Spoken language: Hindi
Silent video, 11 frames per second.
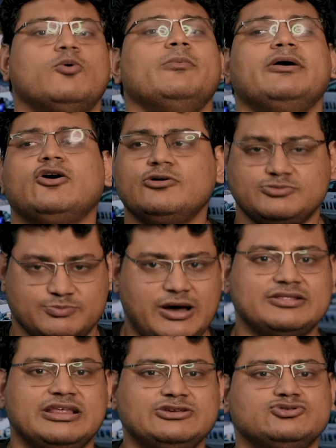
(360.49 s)
वो मेरे को
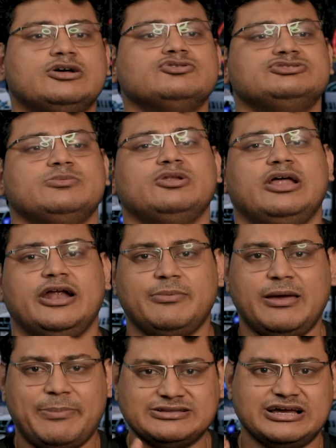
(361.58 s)
बात नहीं सुना उसने बोला अरे
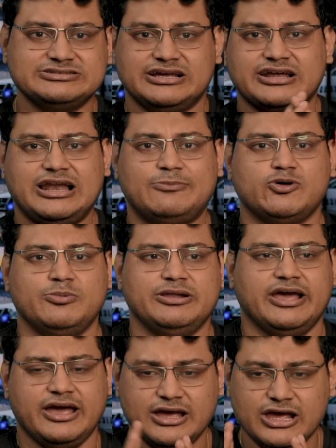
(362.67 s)
भाई पचास हज़ार का लैपटॉप
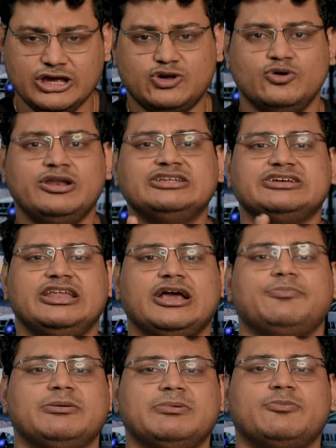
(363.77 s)
लिया है क्यों नहीं चलेगा
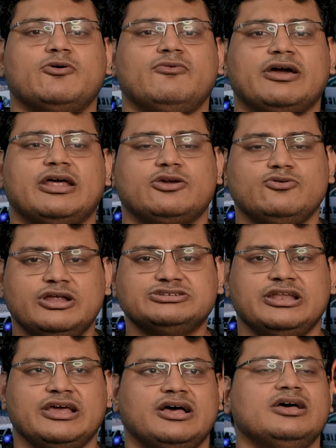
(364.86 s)
प्रीमियर प्रो वगैरह क्यों नहीं
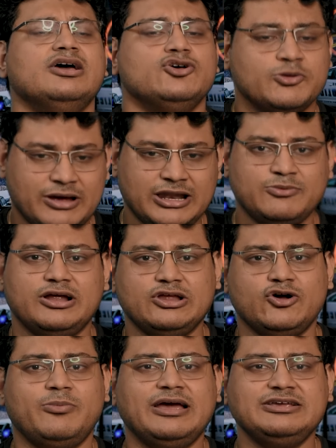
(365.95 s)
चलेगा तो मैंने बोला
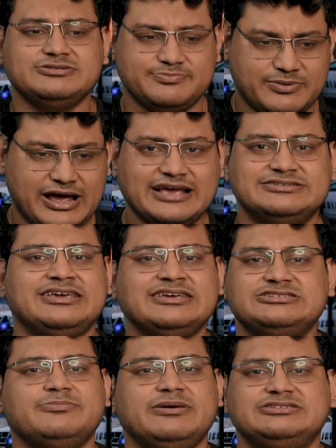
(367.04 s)
देखो भाई प्राइसिंग ही
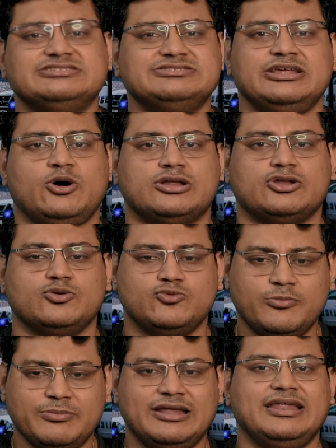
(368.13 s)
सब एक चीज़ नहीं होता
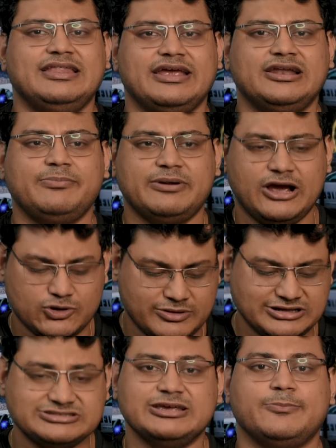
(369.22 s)
तुमको मेनली देखना पड़ेगा
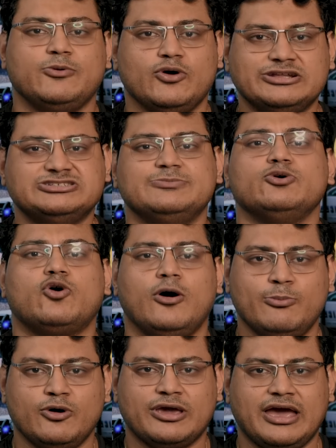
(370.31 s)
तुम्हारा सी पी एंड जी पी
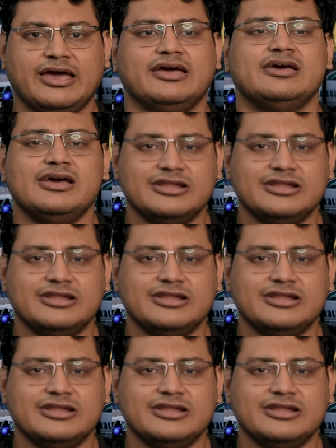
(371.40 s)
कॉम्बो क्या है